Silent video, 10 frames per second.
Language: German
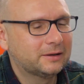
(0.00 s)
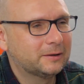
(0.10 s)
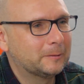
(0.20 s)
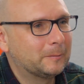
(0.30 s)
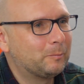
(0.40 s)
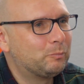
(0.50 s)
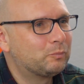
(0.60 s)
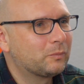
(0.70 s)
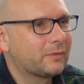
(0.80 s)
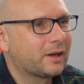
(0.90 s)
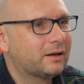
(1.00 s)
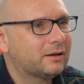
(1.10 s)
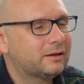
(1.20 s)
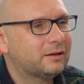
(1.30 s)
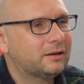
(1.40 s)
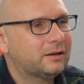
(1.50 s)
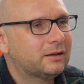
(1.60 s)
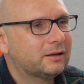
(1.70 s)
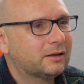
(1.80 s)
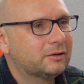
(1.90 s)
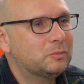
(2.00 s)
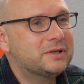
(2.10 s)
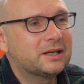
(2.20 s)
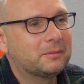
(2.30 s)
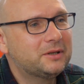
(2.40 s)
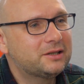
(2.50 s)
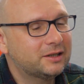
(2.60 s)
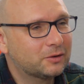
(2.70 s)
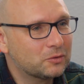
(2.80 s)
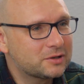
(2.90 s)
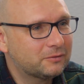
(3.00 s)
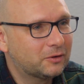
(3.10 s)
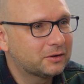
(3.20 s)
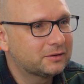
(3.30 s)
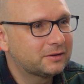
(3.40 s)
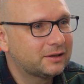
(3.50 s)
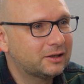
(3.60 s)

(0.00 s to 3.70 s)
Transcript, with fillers: Ähm, äh, du bist ja nicht hier groß geworden.